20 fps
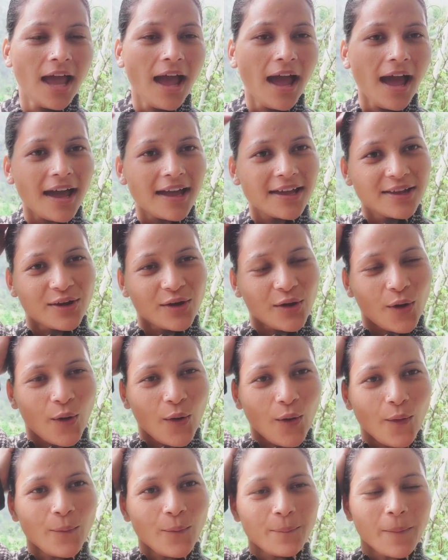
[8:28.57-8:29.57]
आई
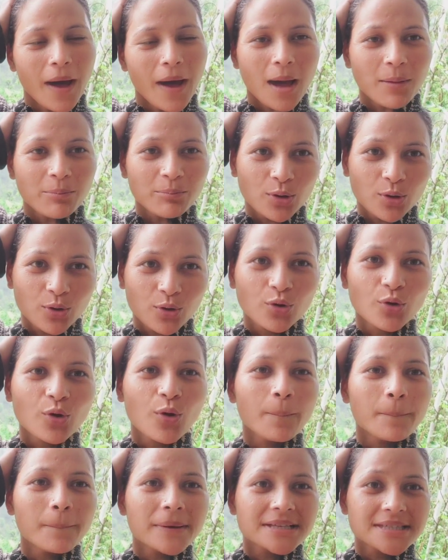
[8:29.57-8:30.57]
होप आप लोगों को
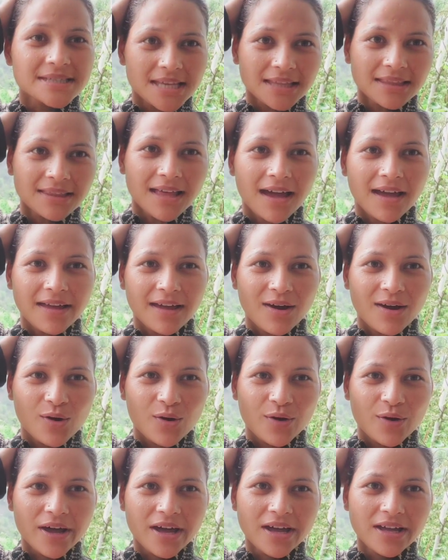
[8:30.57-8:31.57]
पसंद आया
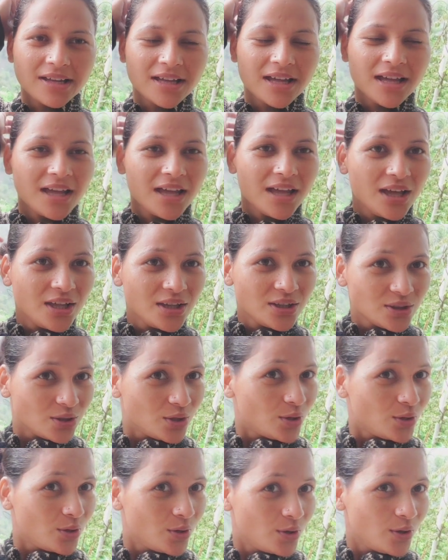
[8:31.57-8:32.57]
होगा तो